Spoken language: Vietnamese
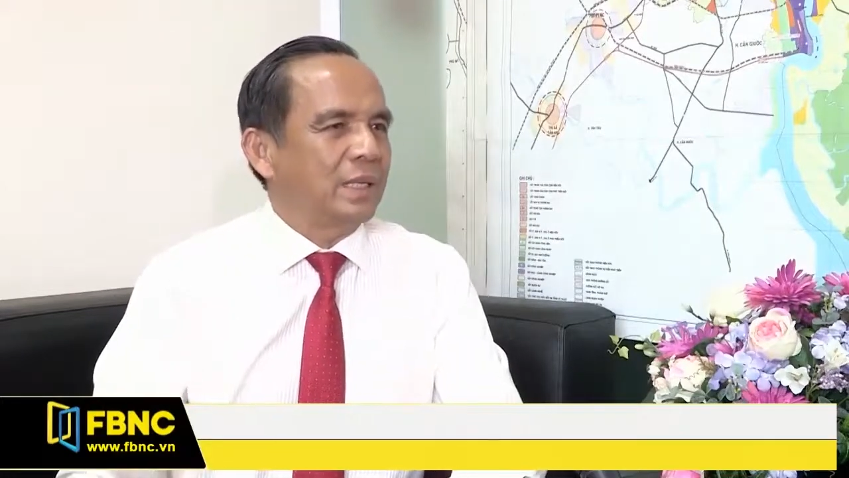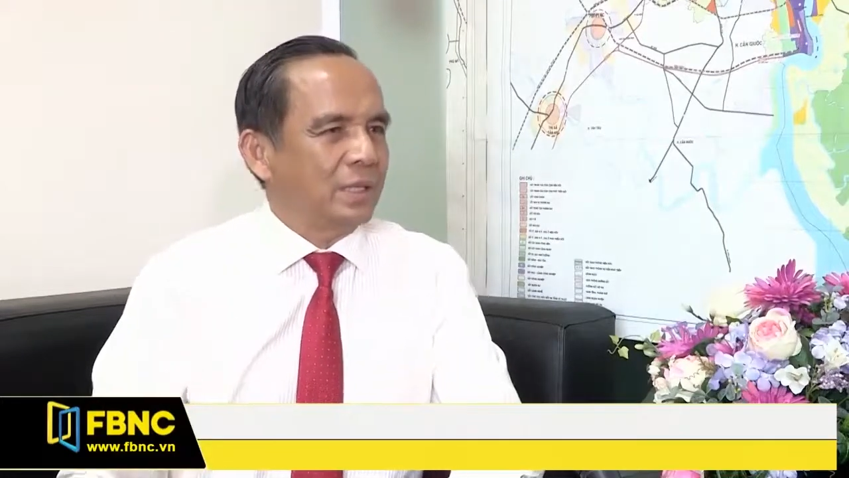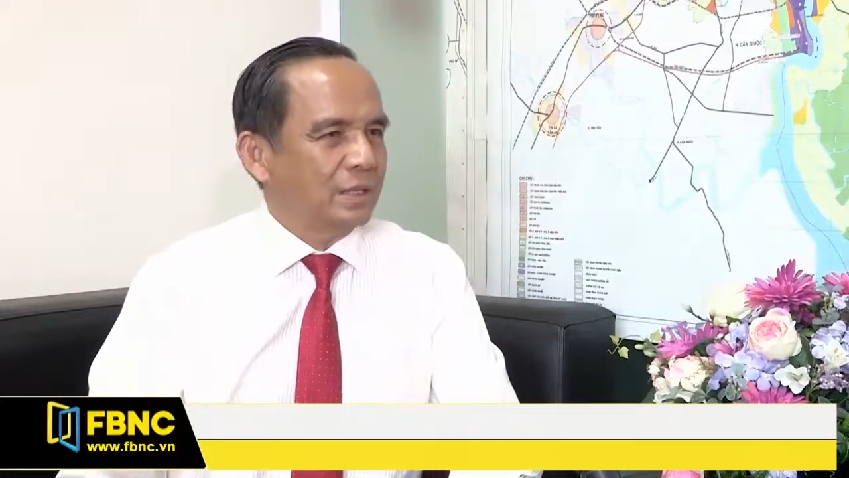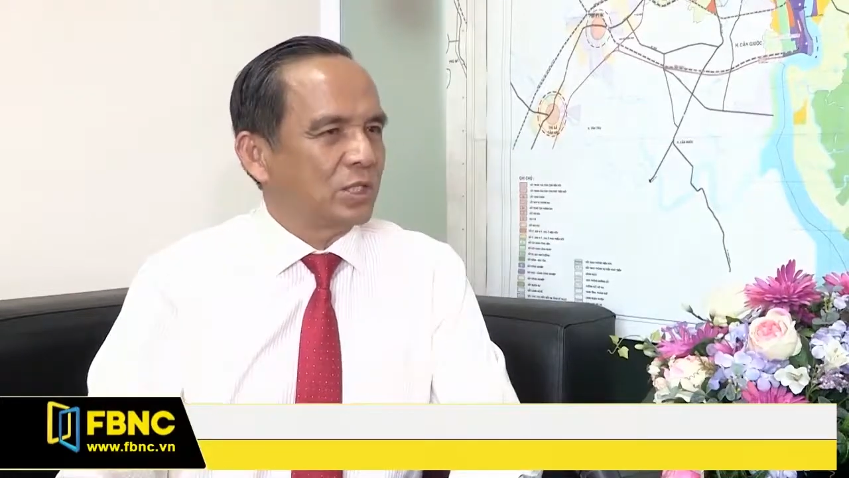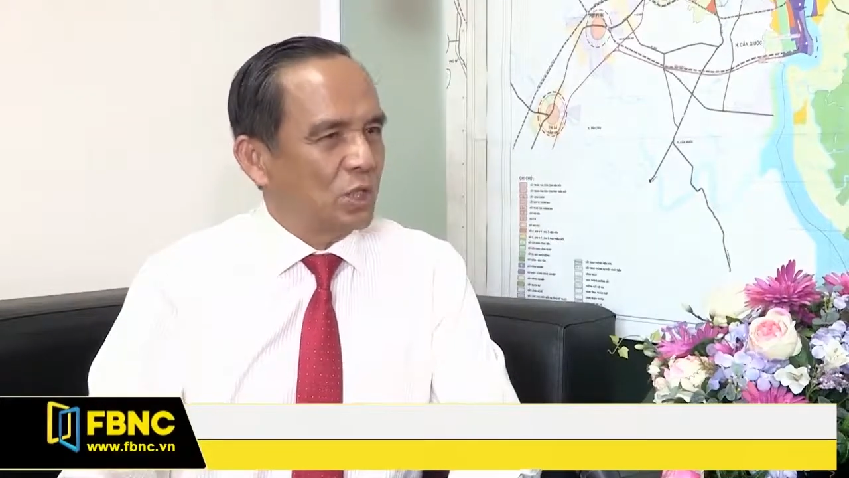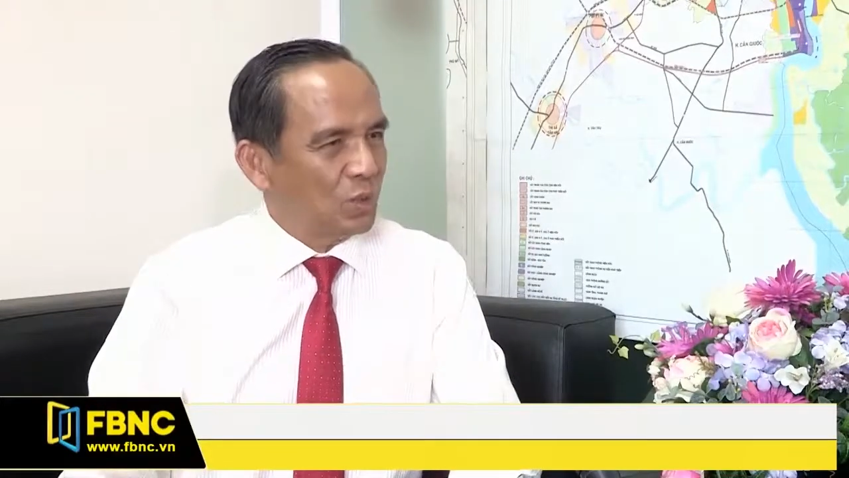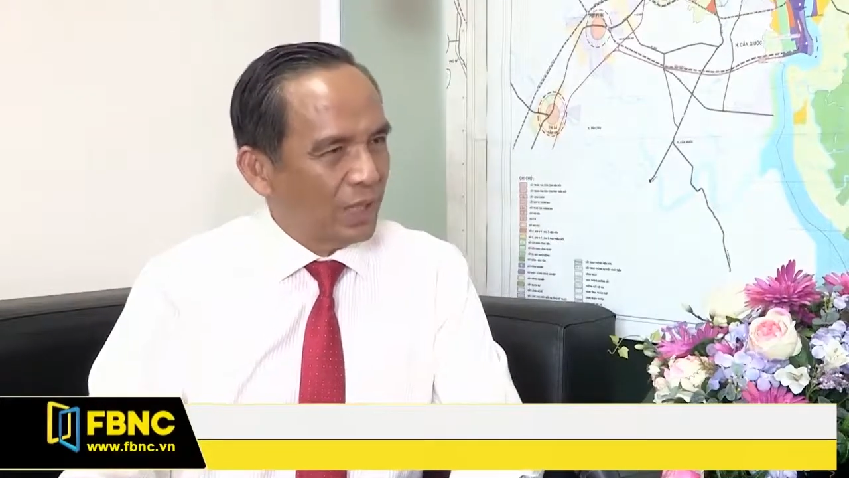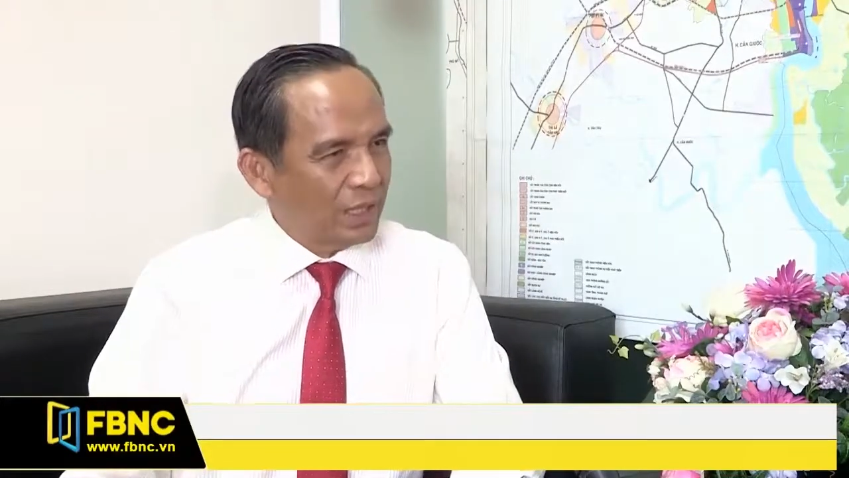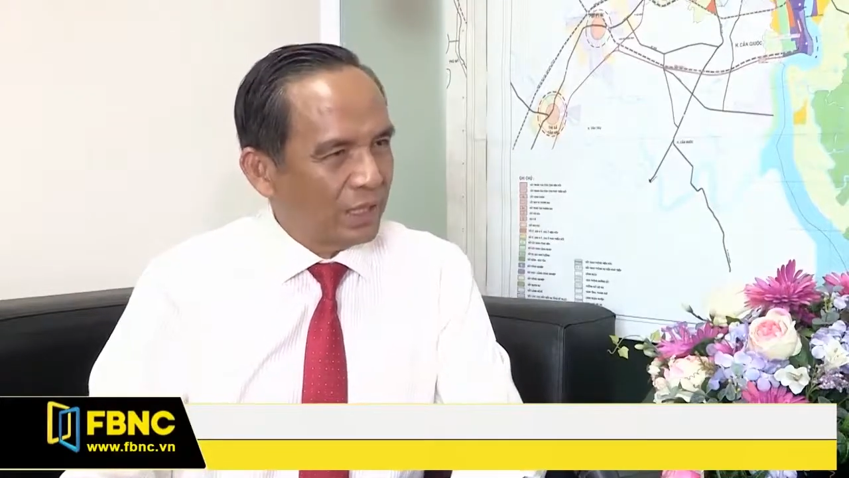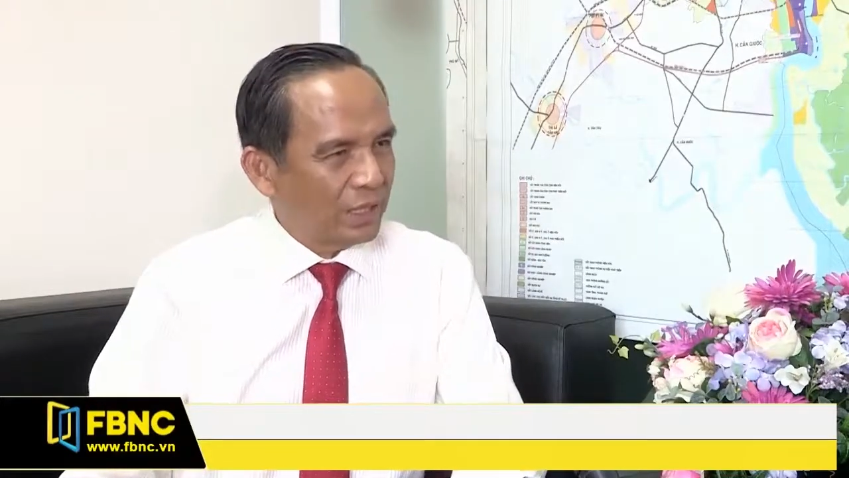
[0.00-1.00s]
tiền sử dụng
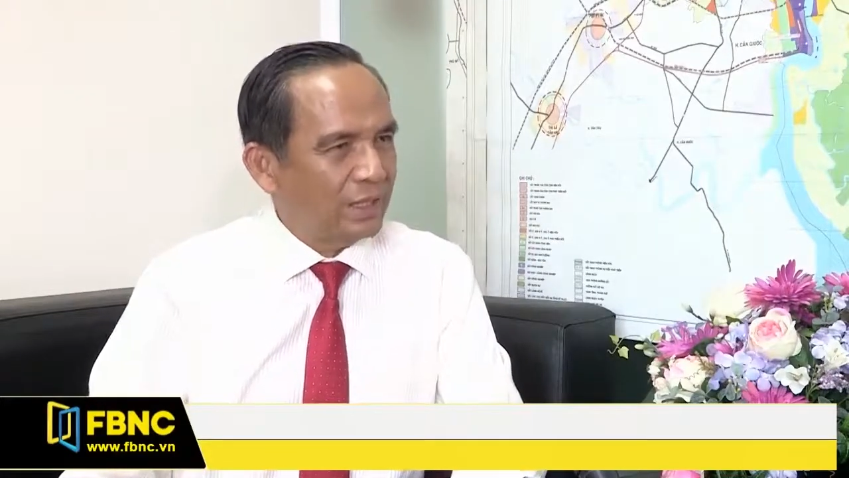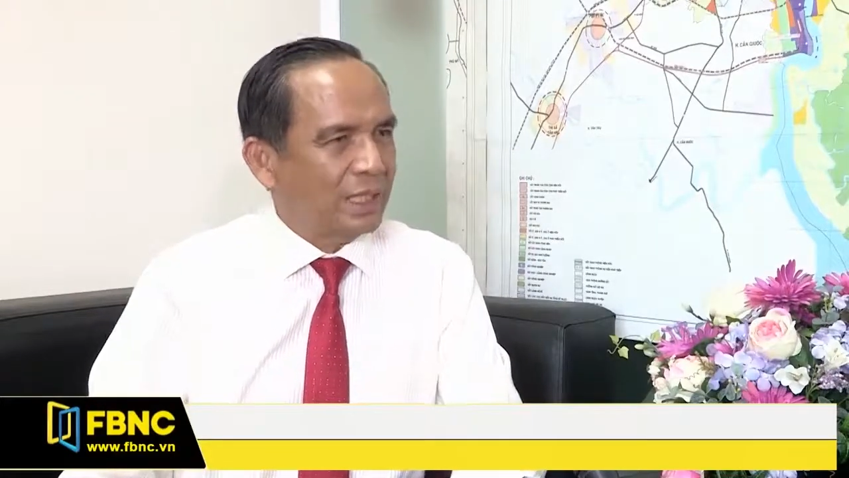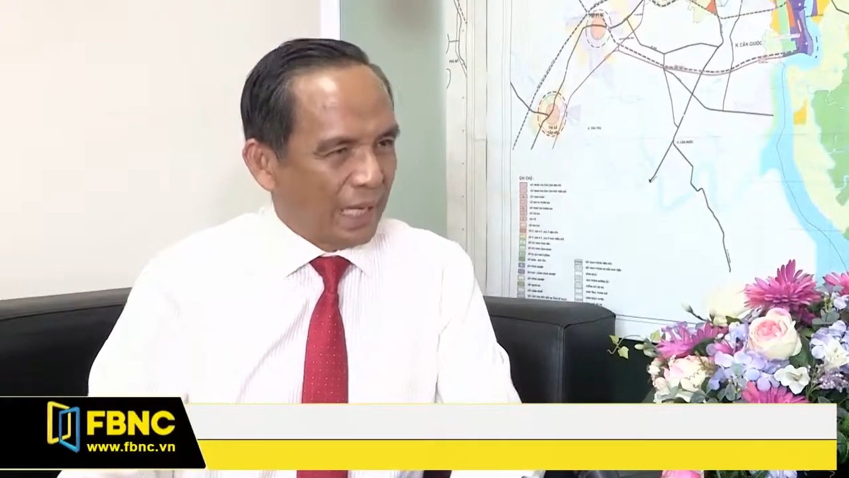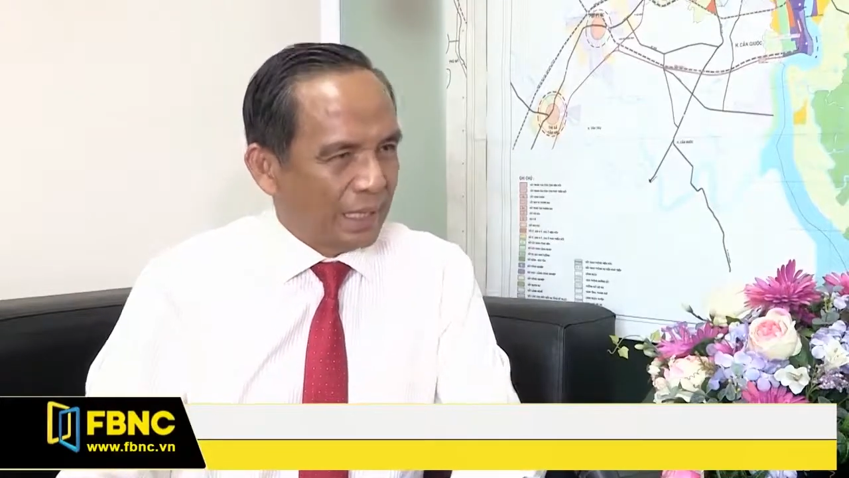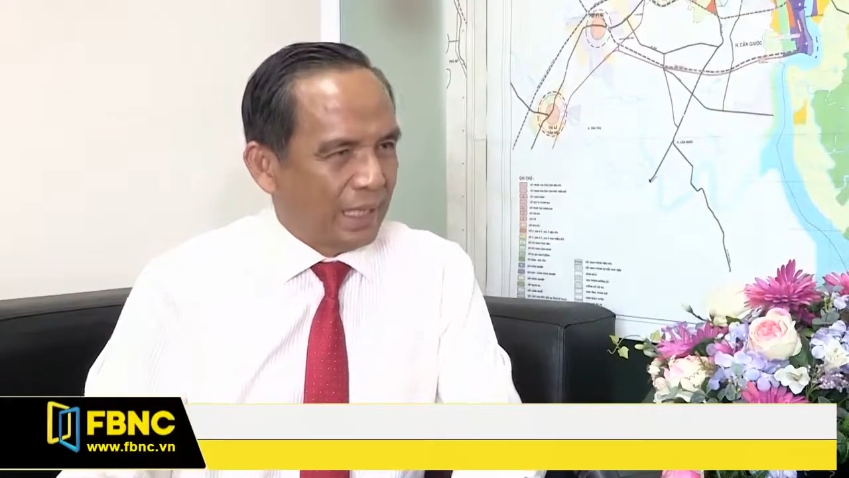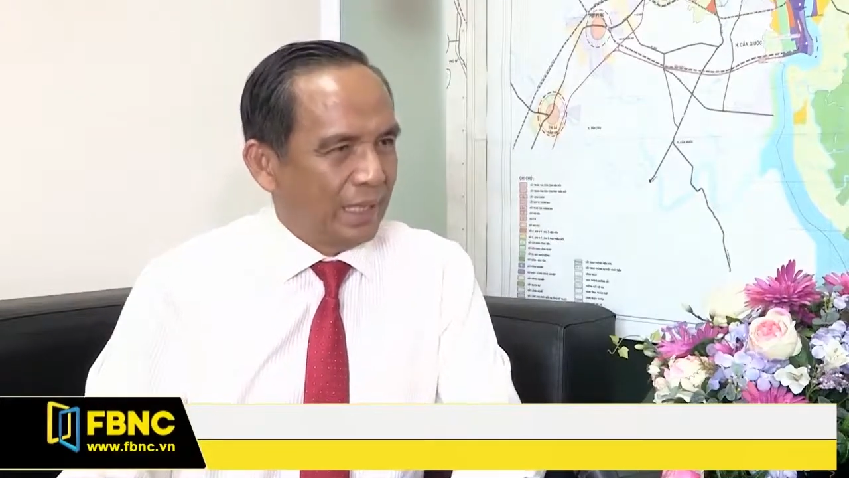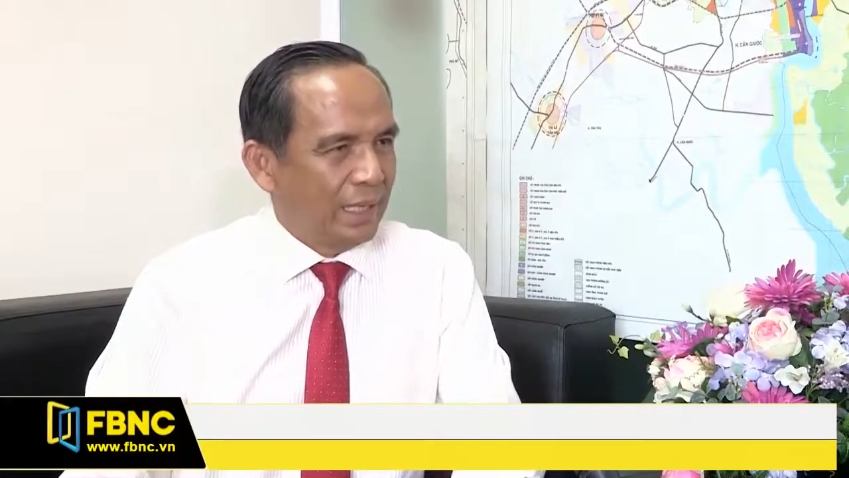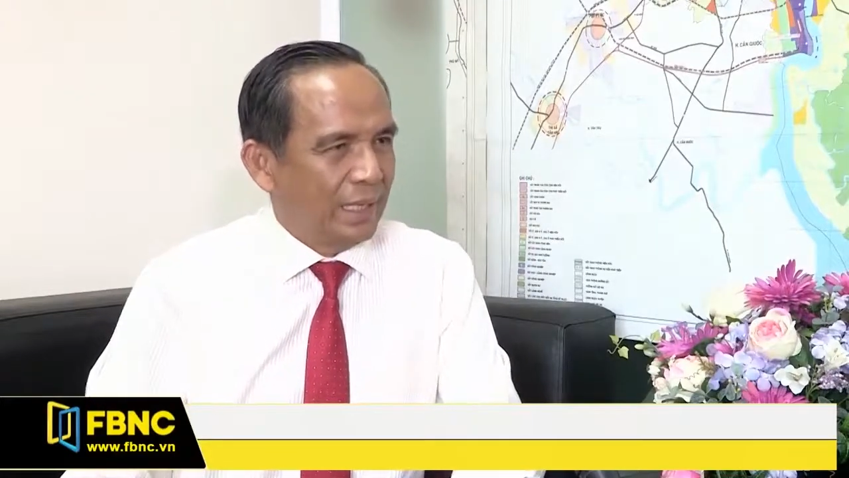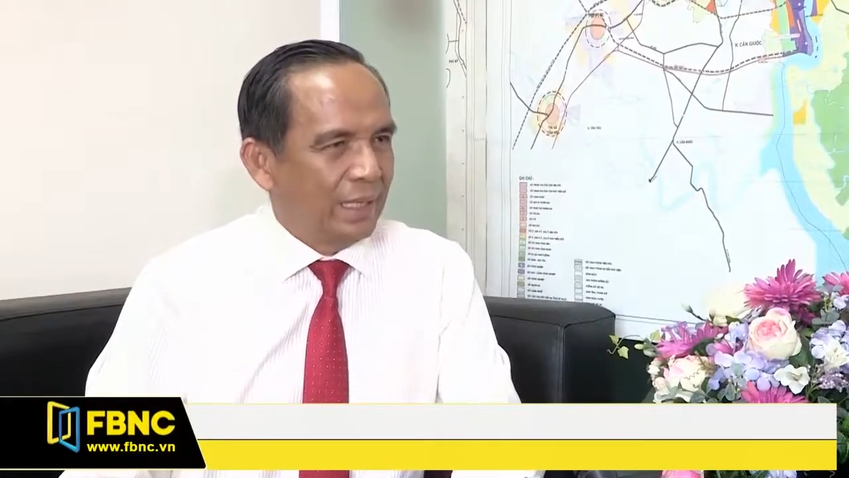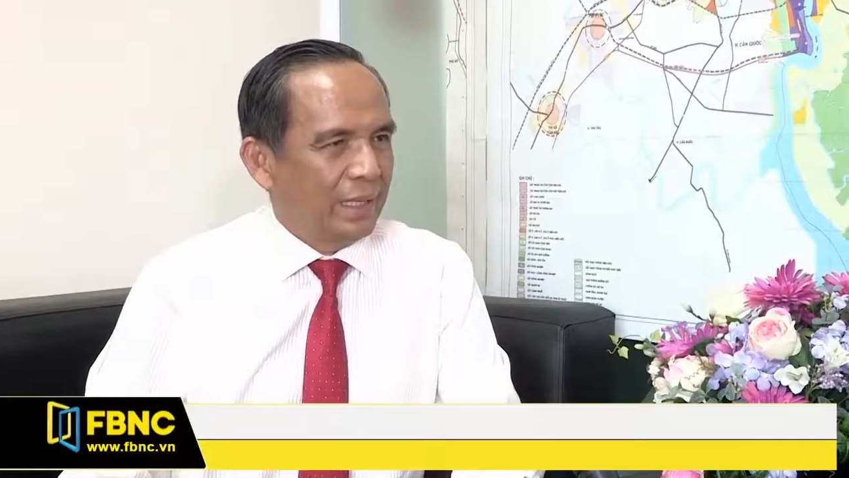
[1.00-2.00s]
đất rất nặng này.
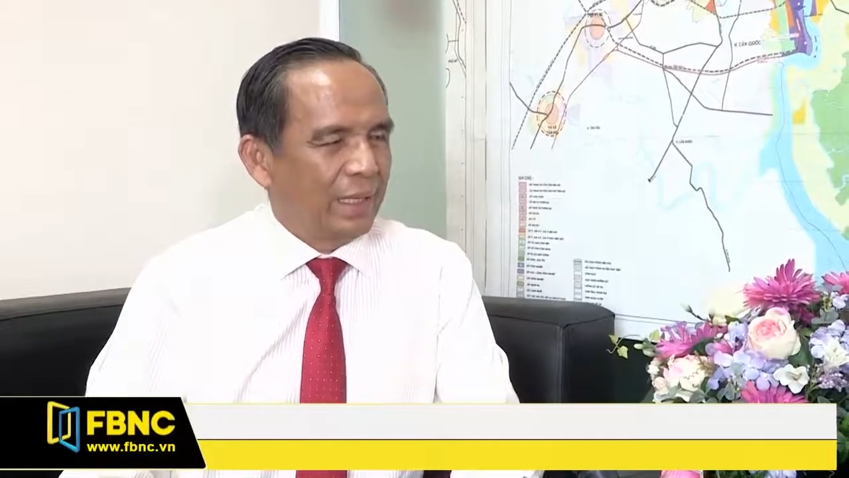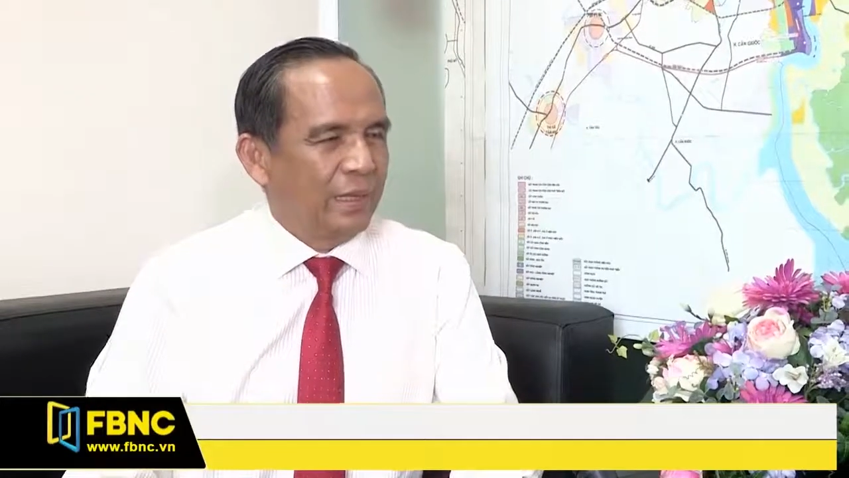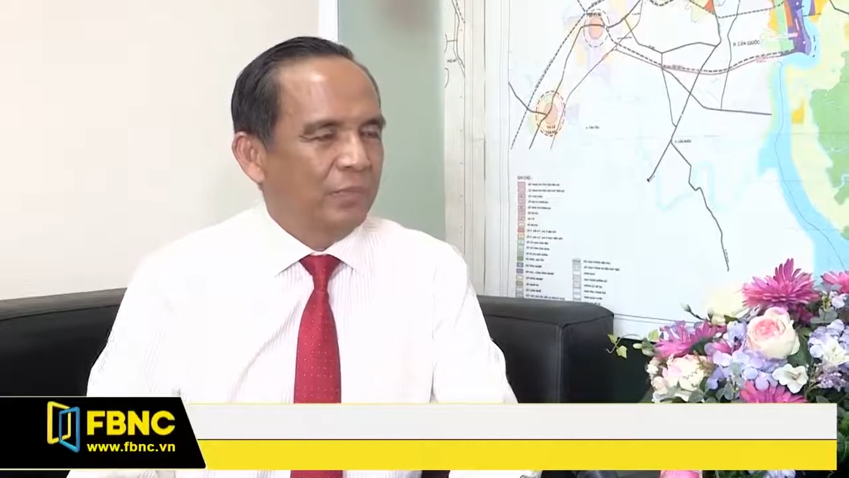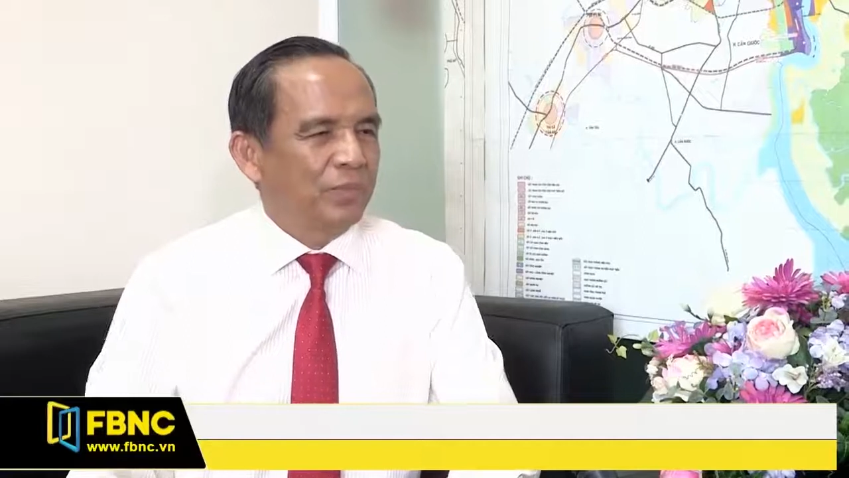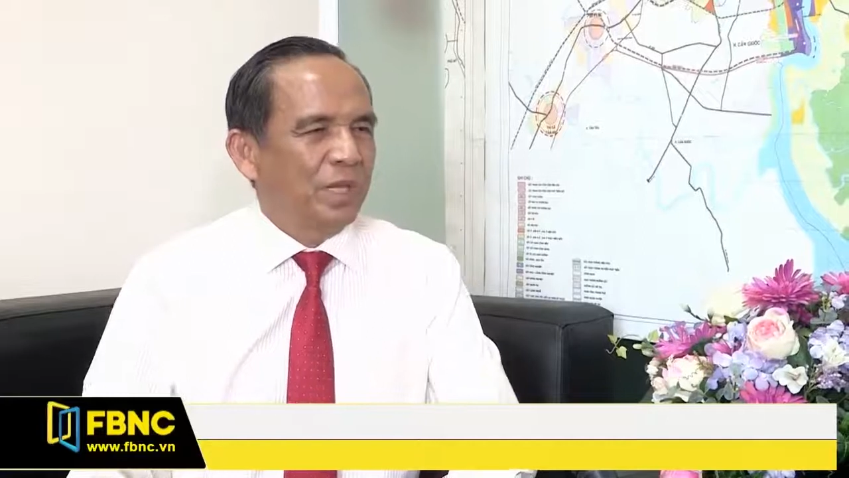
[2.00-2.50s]
Đó.